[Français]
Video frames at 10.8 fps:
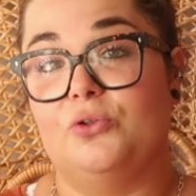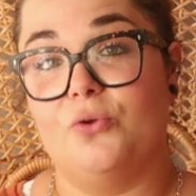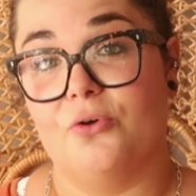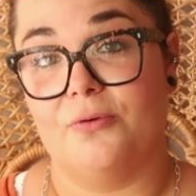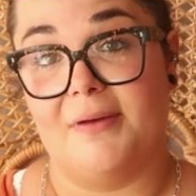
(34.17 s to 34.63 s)

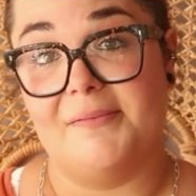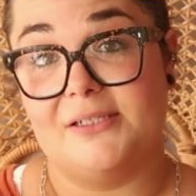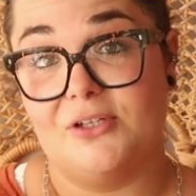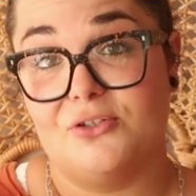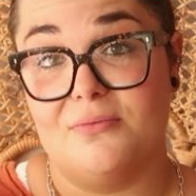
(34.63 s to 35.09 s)
Donc ma
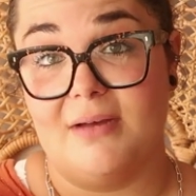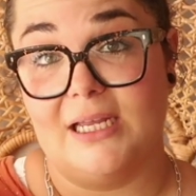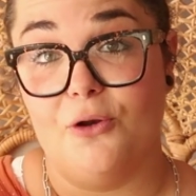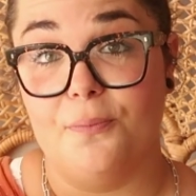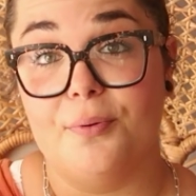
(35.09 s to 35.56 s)
belle-sœur se
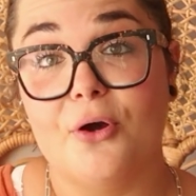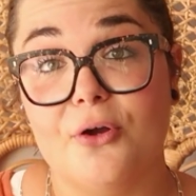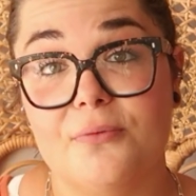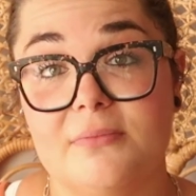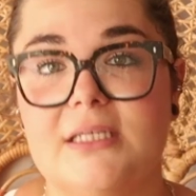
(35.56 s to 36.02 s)
marie le
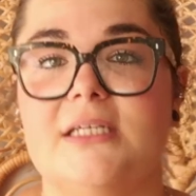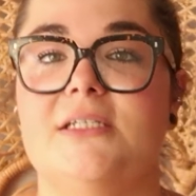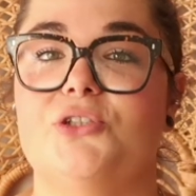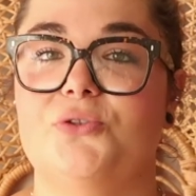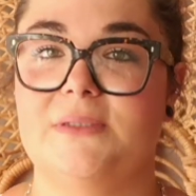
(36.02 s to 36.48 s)

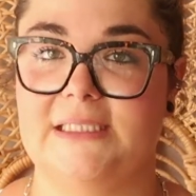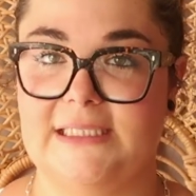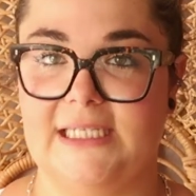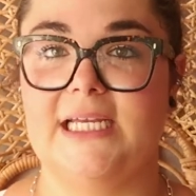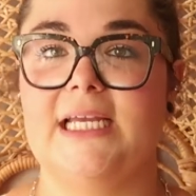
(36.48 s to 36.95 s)
1er
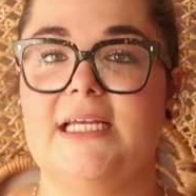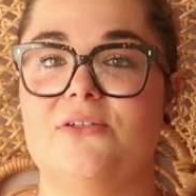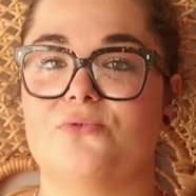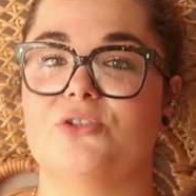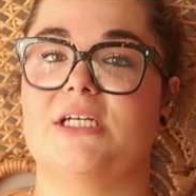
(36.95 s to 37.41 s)
juillet,
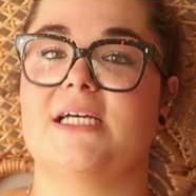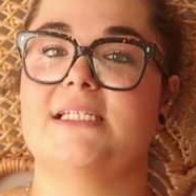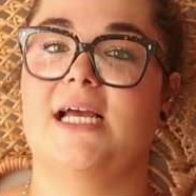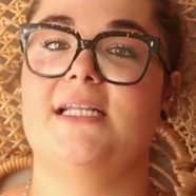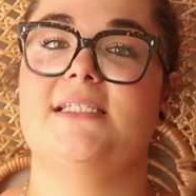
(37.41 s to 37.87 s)
donc j'ai
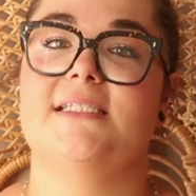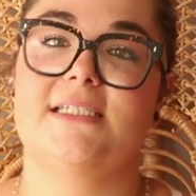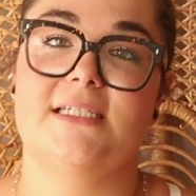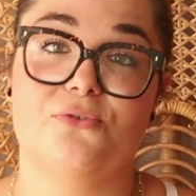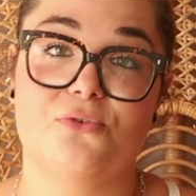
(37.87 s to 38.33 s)

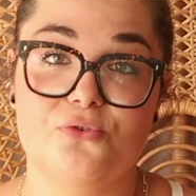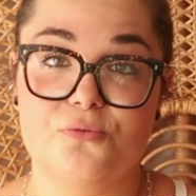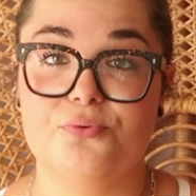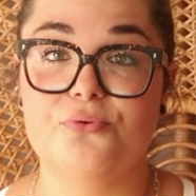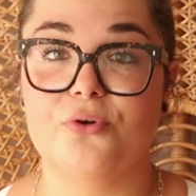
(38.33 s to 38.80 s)
réalisé des
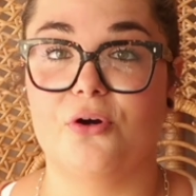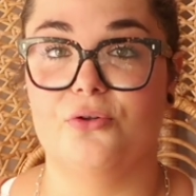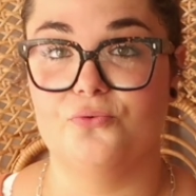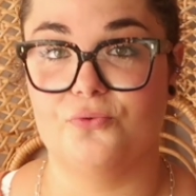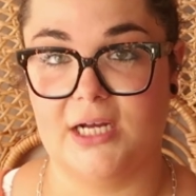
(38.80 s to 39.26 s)
tenues pour
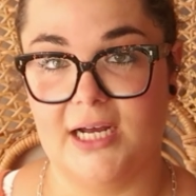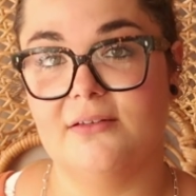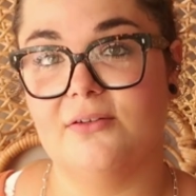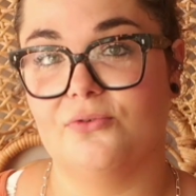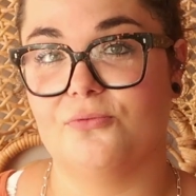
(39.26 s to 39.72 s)
euh, nous
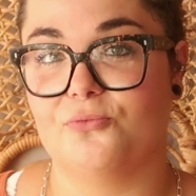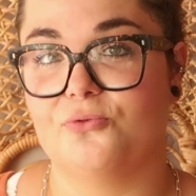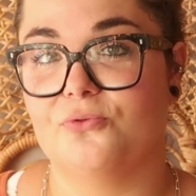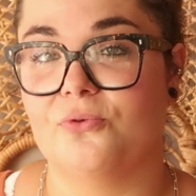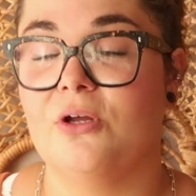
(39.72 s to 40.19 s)
quatre, donc
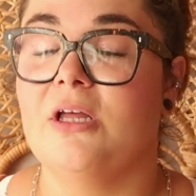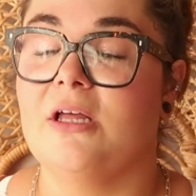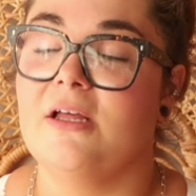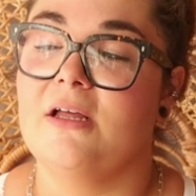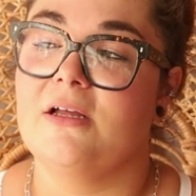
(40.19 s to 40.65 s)
mon
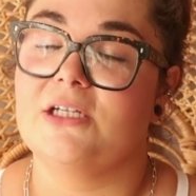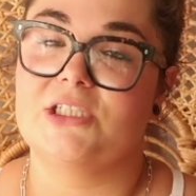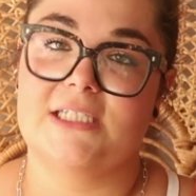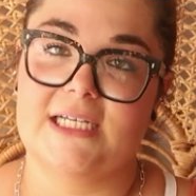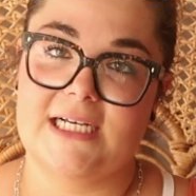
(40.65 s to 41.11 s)

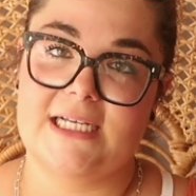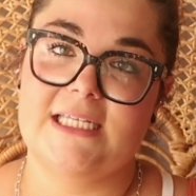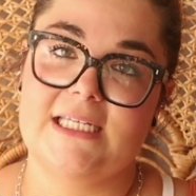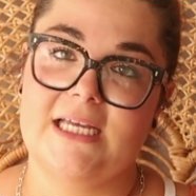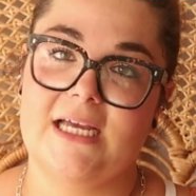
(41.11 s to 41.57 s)

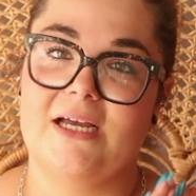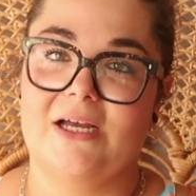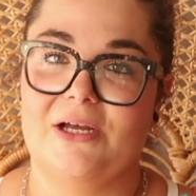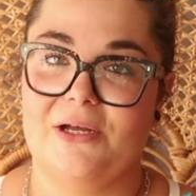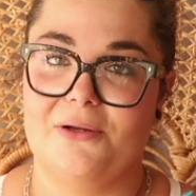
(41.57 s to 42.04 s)
chéri,
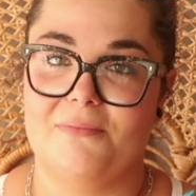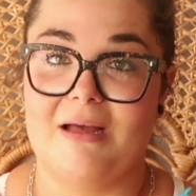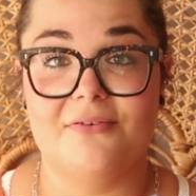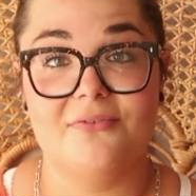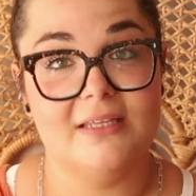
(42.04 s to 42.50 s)
euh,
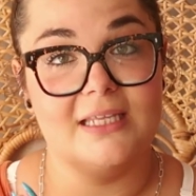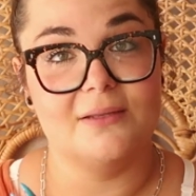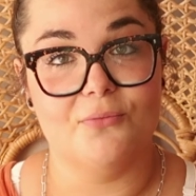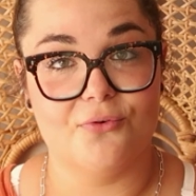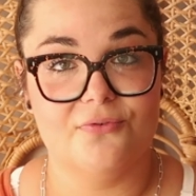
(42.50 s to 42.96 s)
ma
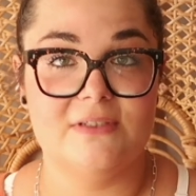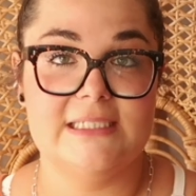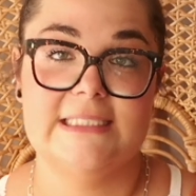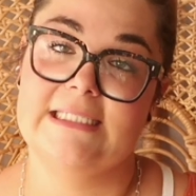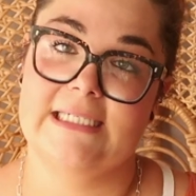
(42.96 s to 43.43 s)
fille, mon
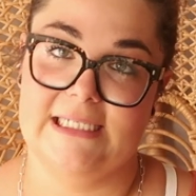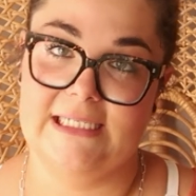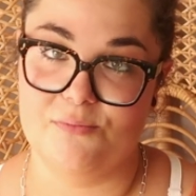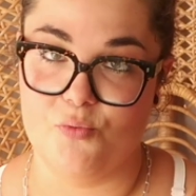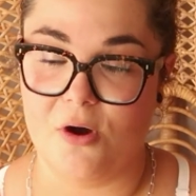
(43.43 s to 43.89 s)
fils
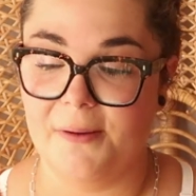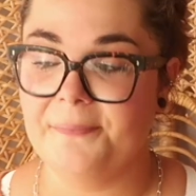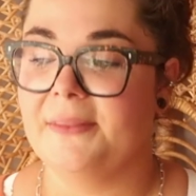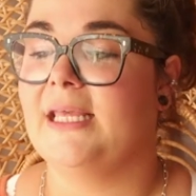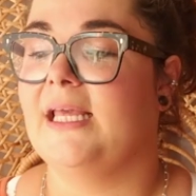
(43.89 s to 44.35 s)
et
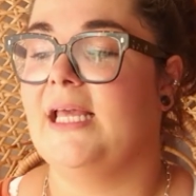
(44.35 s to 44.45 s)
moi.